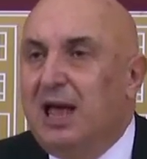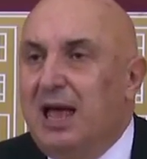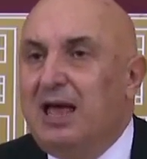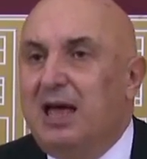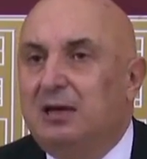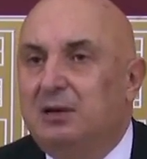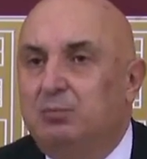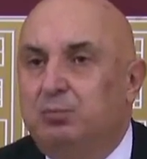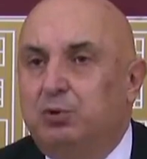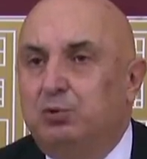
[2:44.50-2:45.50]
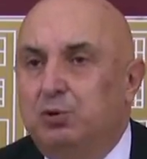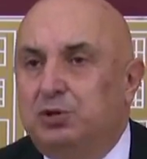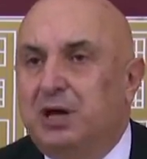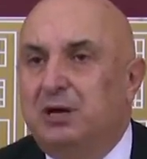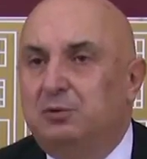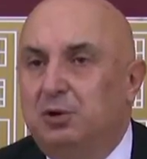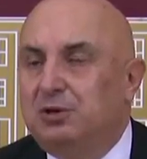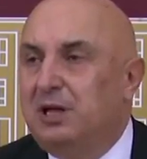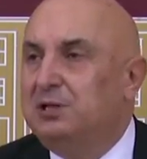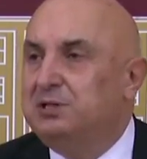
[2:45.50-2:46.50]
Eğer bu üç ay
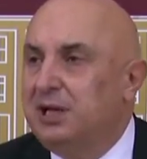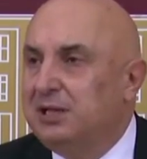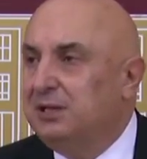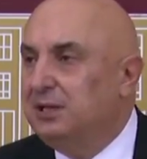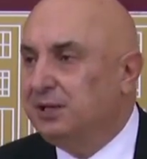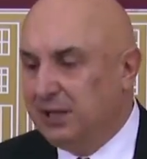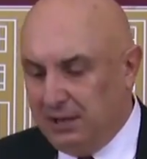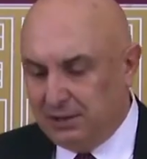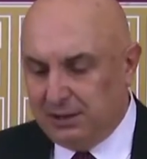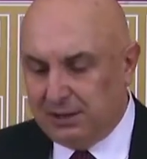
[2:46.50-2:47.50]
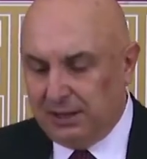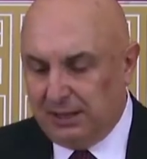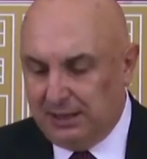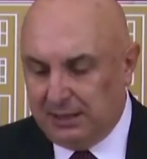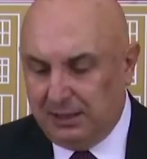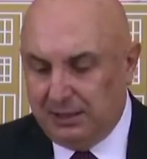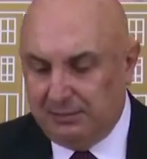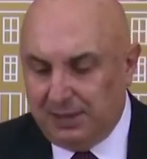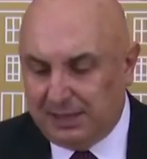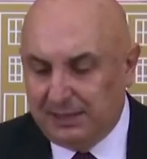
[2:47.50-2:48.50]
dört ay içerisinde sağlıklı kararlar
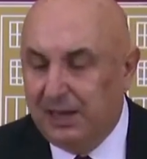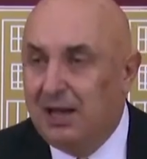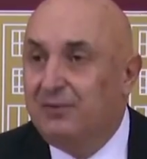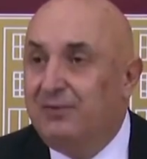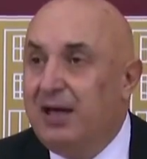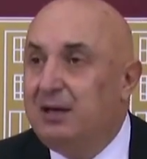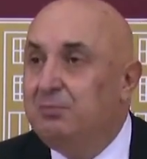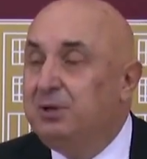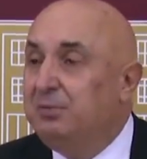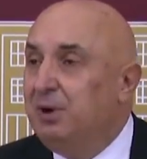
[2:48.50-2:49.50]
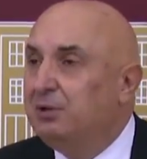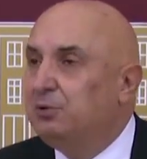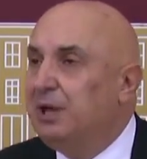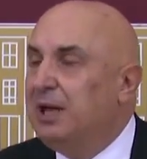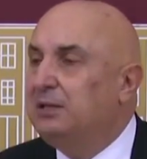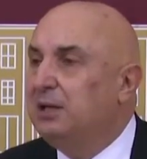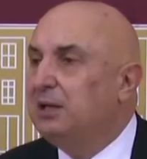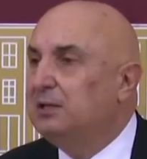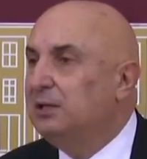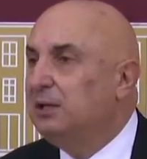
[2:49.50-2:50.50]
alınmaz ve bir mağduriyet
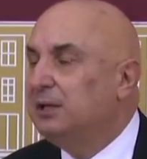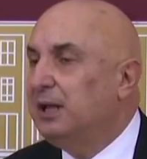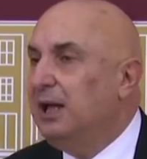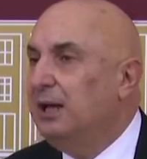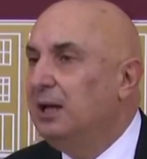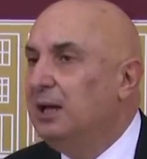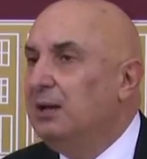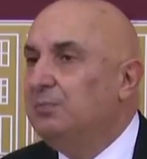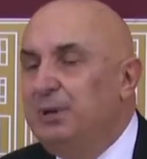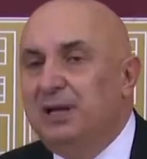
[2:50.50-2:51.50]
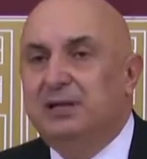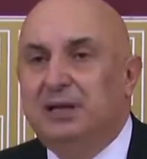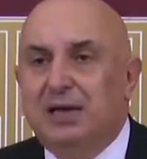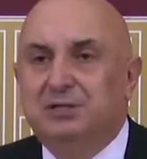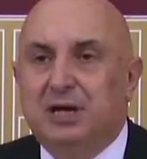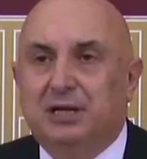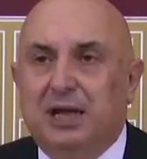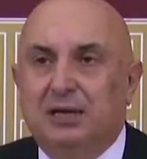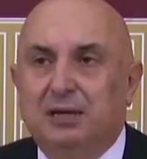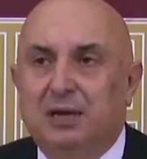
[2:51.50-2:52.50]
yaratılırsa biz
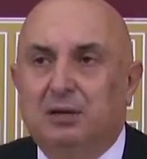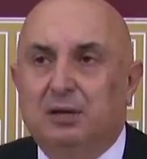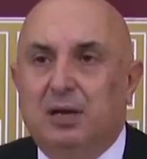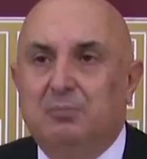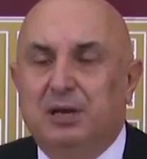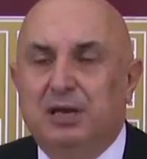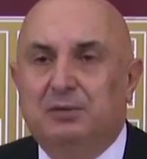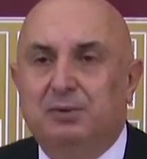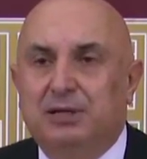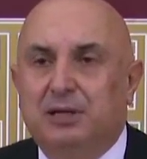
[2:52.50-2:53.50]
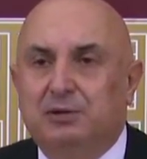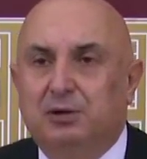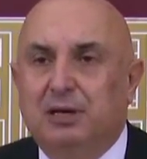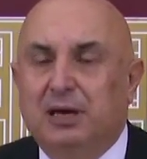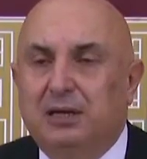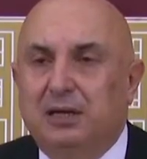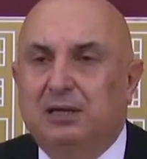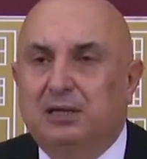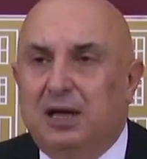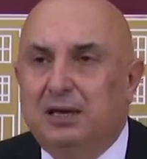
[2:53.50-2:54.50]
gerçekten e, millet masası olarak
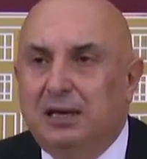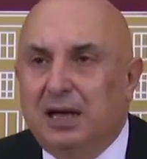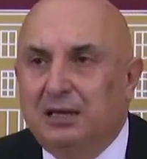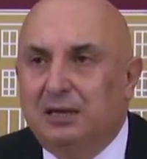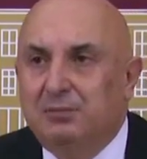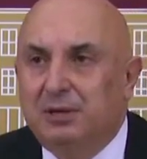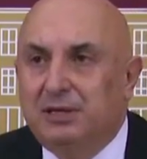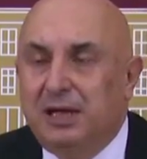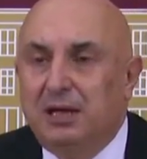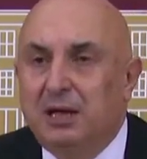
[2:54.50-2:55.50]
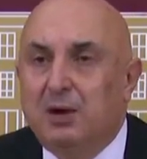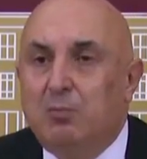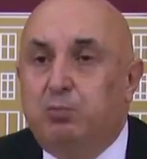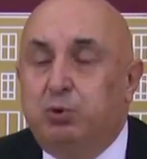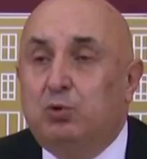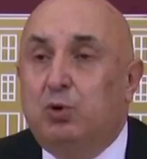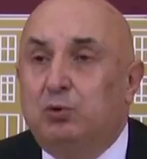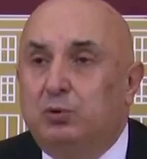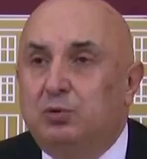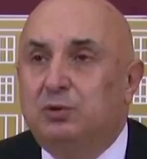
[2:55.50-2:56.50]
iktidara geldiğimizde bu
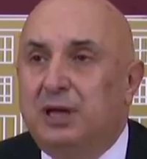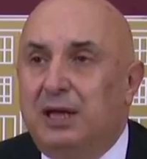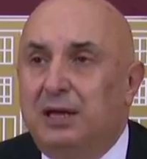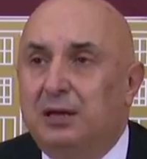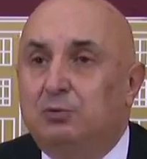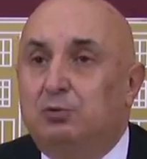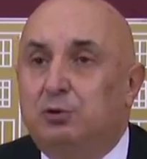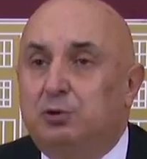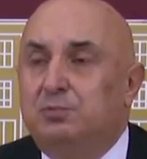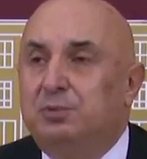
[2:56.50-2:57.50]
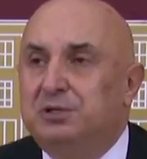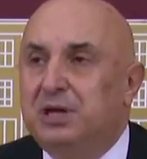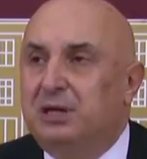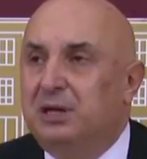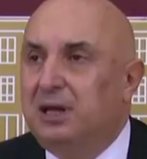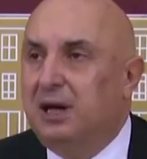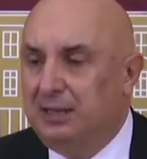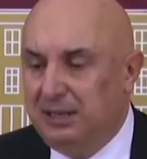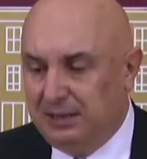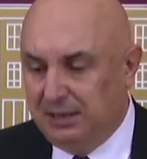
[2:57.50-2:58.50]
konunun da düzgün bir şekilde
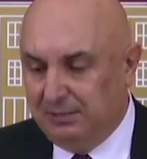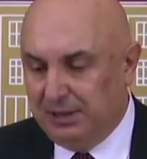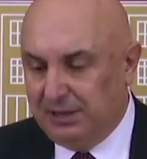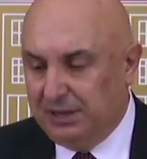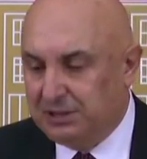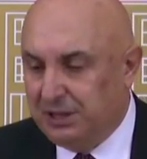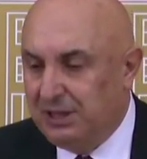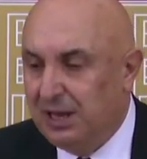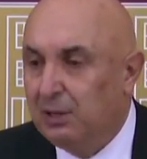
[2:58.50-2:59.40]
halledilmesi için